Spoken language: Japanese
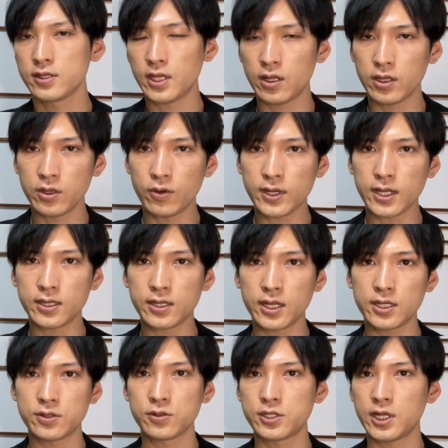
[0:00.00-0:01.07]
なのでよかったら
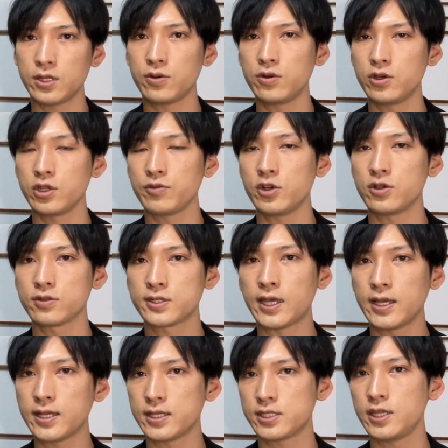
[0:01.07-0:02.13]
そちらの方にも
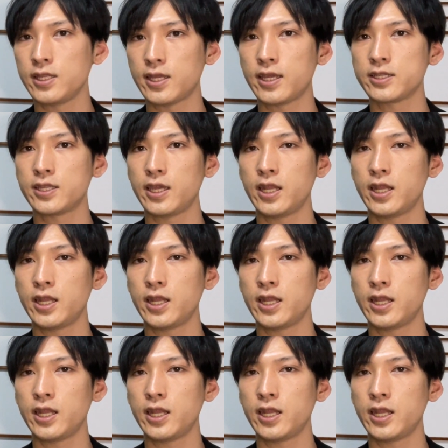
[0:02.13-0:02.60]
参加していただきた